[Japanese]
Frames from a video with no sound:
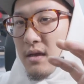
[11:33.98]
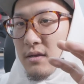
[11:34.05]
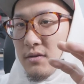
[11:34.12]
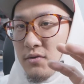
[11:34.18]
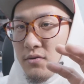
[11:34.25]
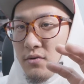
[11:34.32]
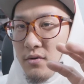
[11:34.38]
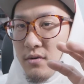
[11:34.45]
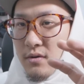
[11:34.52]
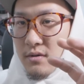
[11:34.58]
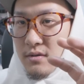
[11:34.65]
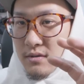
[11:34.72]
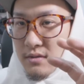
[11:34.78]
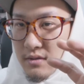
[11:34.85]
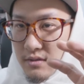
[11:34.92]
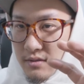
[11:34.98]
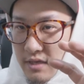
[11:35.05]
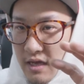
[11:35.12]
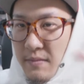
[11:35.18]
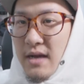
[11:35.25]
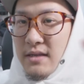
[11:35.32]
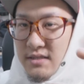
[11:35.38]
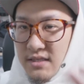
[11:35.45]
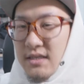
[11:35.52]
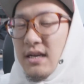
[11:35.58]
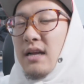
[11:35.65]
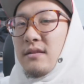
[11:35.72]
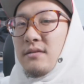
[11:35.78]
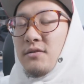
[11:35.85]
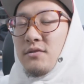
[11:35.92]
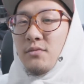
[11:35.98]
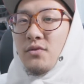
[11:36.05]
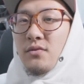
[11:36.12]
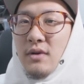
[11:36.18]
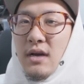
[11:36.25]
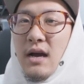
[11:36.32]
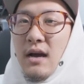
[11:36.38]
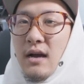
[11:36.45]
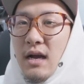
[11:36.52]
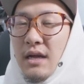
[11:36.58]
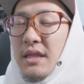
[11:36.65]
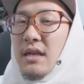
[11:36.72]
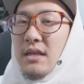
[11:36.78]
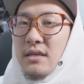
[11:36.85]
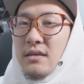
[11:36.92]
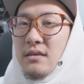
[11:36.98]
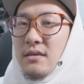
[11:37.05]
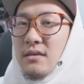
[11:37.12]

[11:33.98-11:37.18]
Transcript: その手間時間っていうものがかなり